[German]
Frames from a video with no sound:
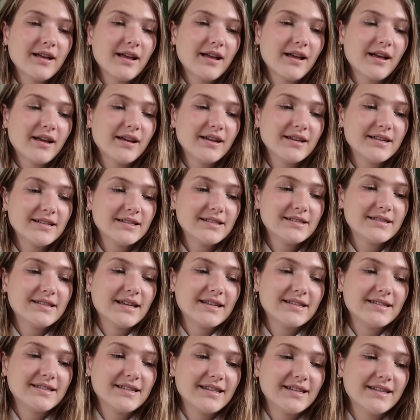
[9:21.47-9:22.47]
äh, ist,
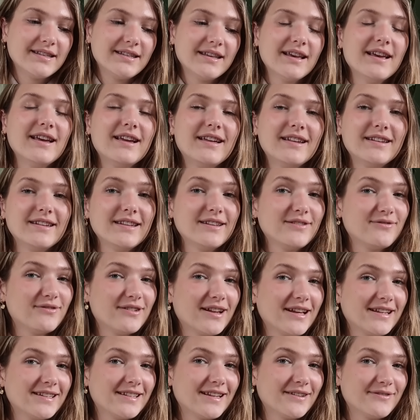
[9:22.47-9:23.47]
dass ich dich
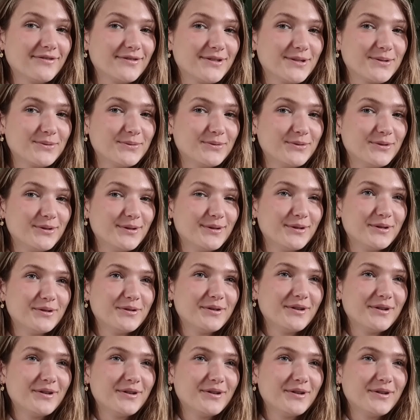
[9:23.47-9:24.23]
vielleicht dazu